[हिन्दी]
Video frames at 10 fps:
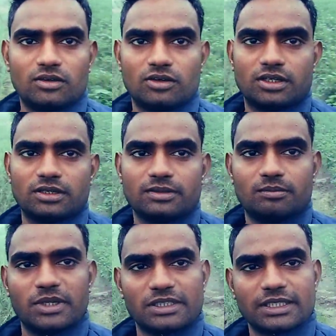और
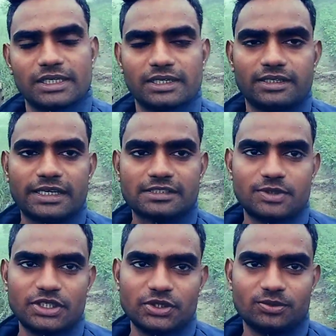मिलते हैं नेक्स्ट
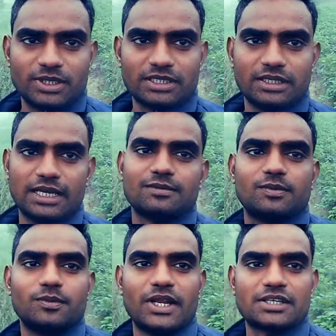वीडियो में
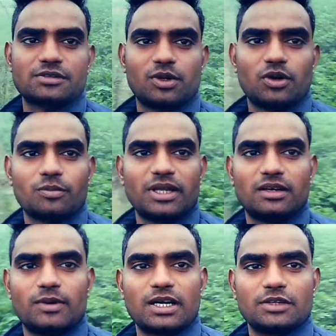नेक्स्ट नेक्स्ट ब्लॉग में
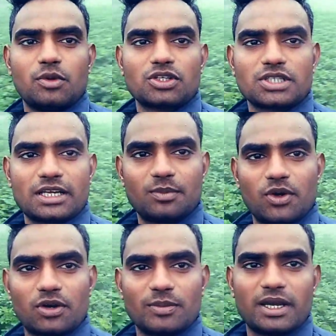बाकी बहुत सारे
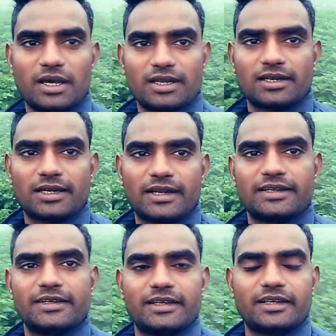ब्लॉग में अलग अलग
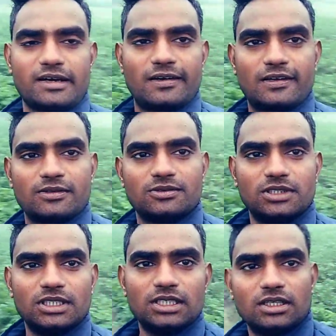कैटेगरी के डाल रहा हूँ
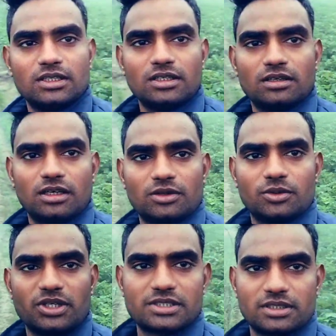और
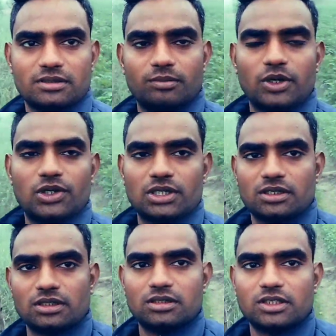टूरिस्ट ब्लॉग
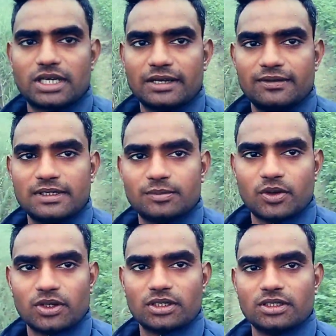और ट्रैवलिंग
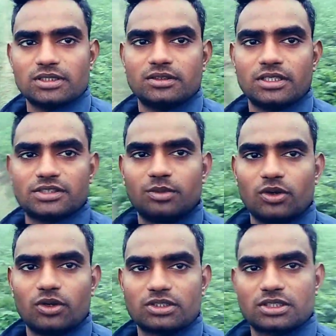ब्लॉग देसी
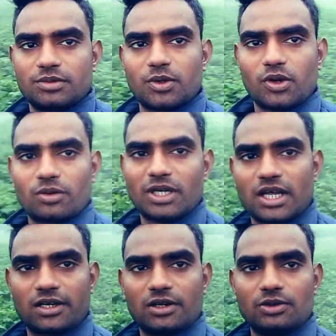ब्लॉग सभी ब्लॉग में
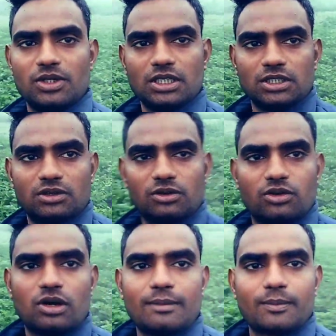डाल रहा हूँ
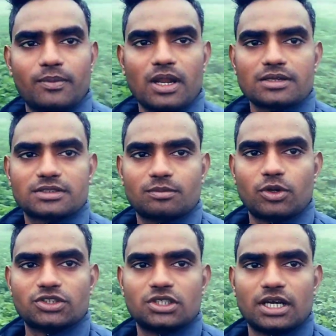उनको आप लास्ट तक
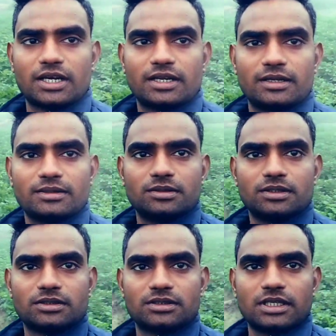वॉच किया करें
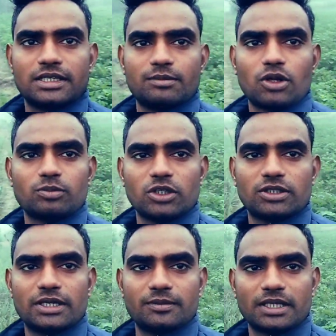इसके लिए बहुत
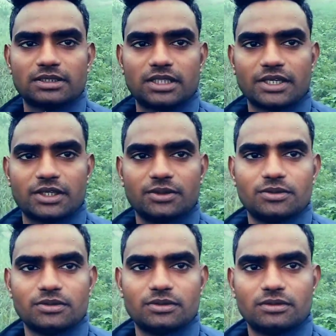बहुत धन्यवाद थैंक
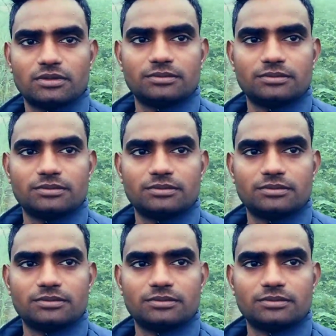यू